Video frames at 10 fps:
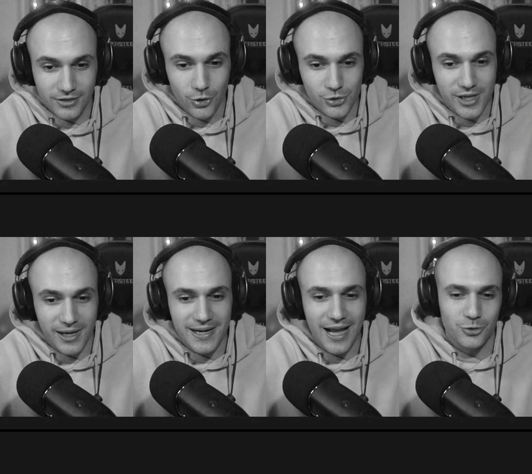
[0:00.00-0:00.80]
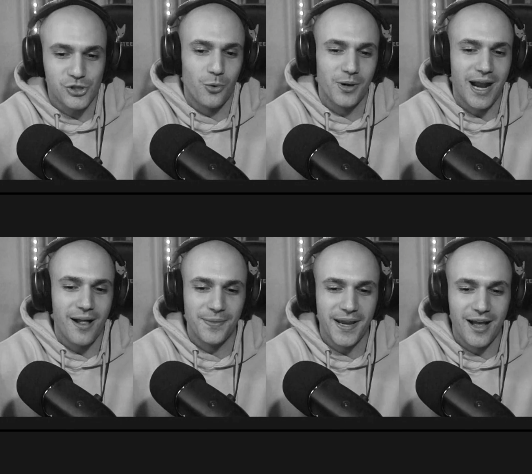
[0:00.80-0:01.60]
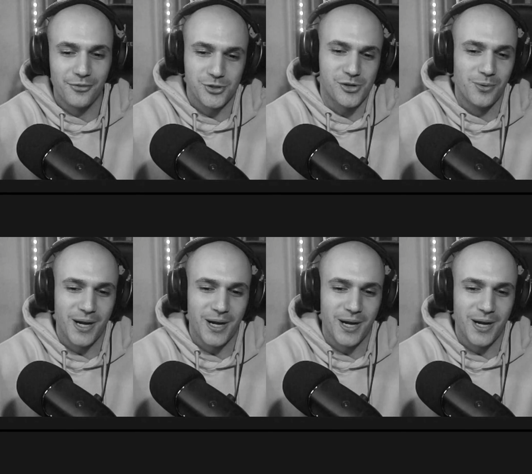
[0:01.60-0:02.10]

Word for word: Io ho screenato, sei un grande Anto, sei un